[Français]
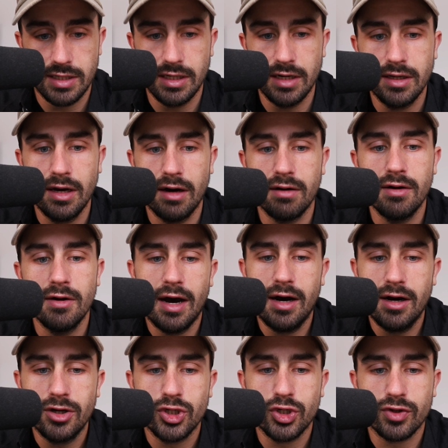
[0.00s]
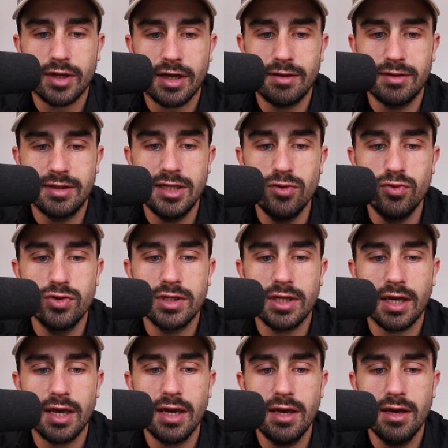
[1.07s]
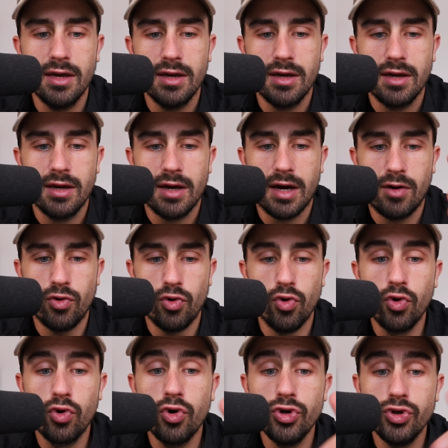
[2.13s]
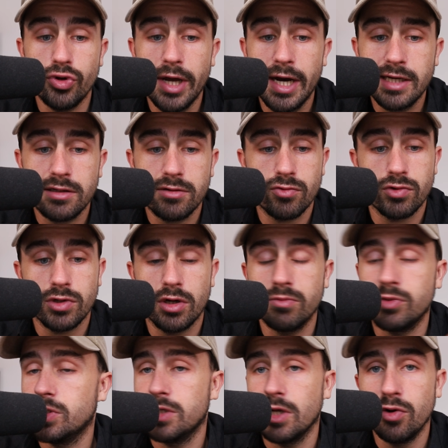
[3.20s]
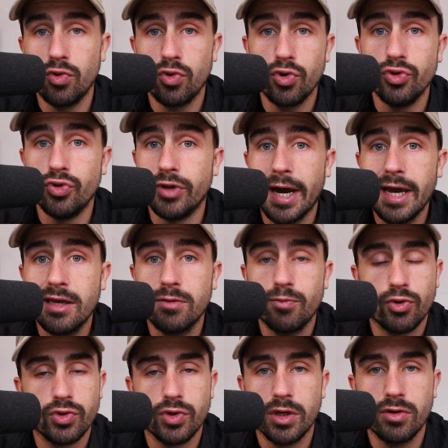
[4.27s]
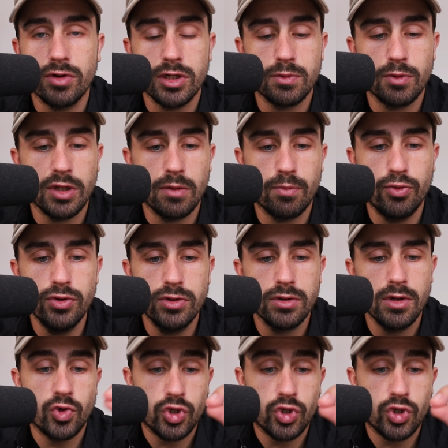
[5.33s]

Et c'est le cas. Là, je suis en train d'illustrer le logo Yonex, donc c'est comme si c'était le logo de Nike pour ceux qui connaissent peut-être plus.